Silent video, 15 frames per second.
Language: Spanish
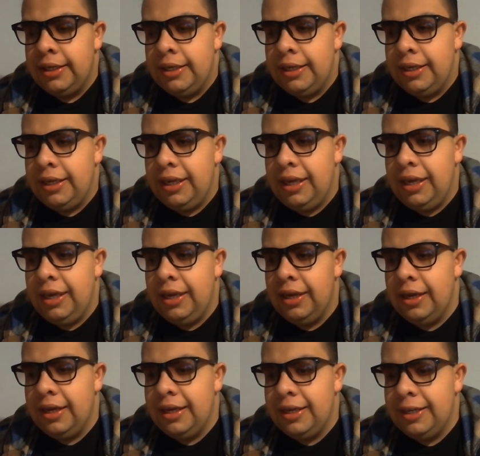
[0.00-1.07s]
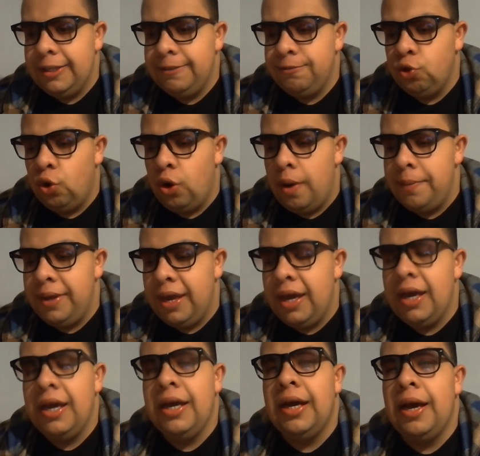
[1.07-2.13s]
y eh, no
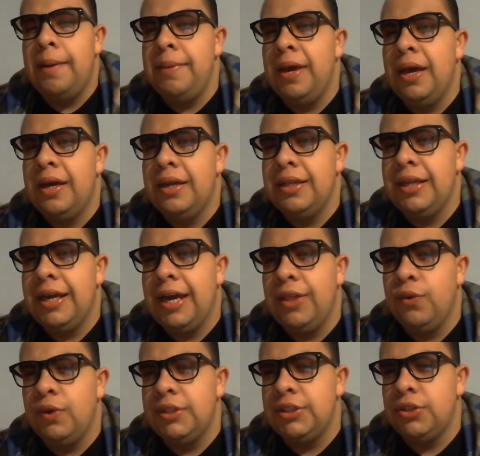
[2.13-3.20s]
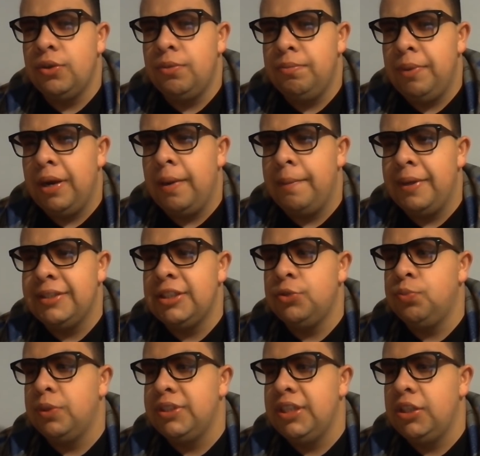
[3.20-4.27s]
había, había dejado esto para más
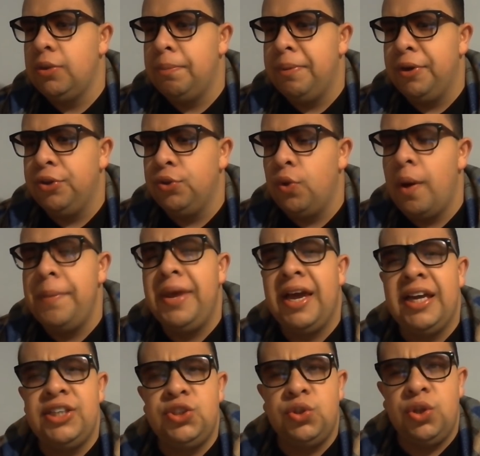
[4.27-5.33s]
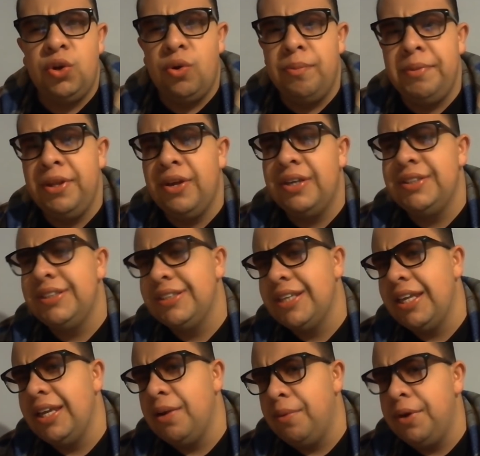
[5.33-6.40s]
despuesito, pero no había hecho ningún video, así es que
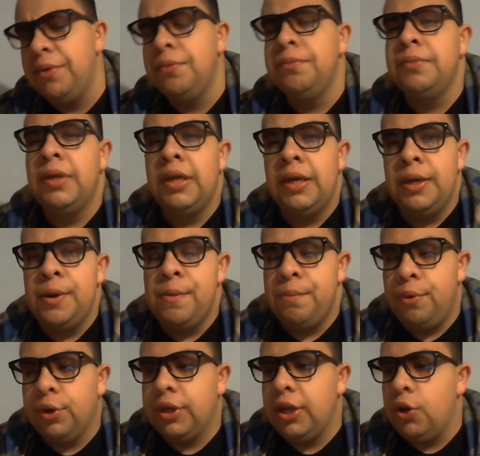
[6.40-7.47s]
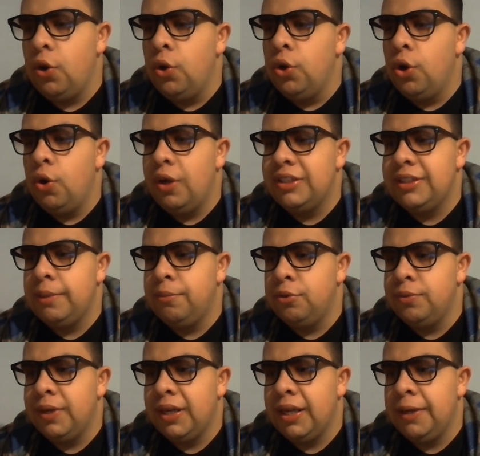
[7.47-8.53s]
dije, bueno, ¿por qué no, no lo hacemos,
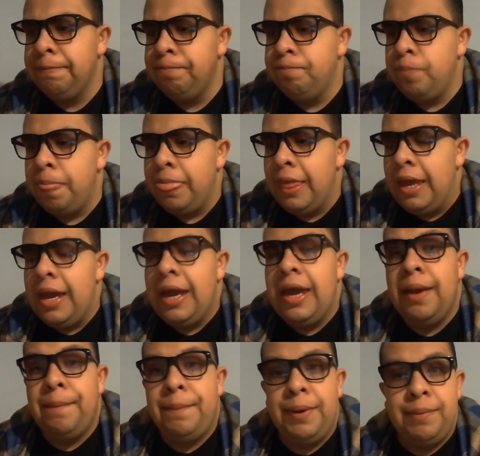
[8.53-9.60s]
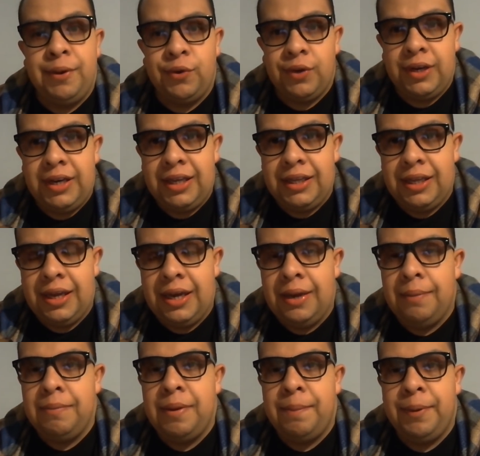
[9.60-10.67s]
verdad? Eh, primero que nada,
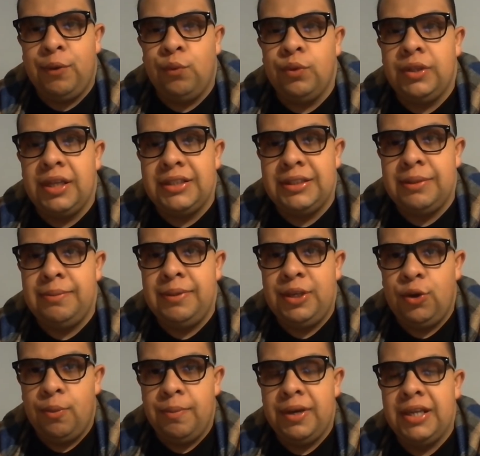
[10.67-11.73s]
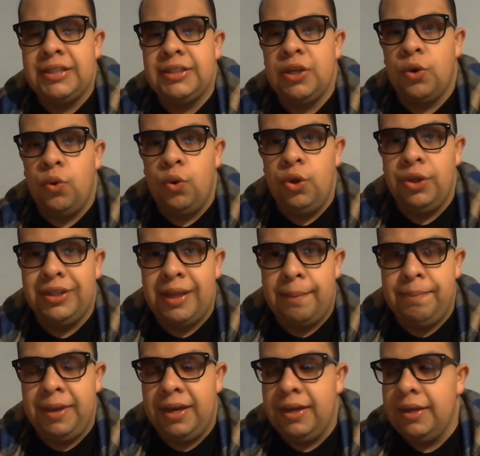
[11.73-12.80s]
me preguntan si mi nombre es Julio
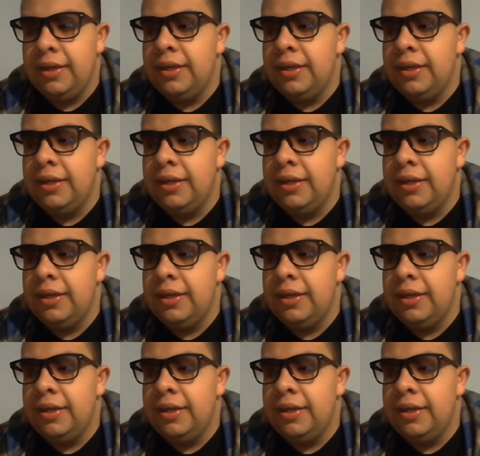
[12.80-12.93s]
Tapia.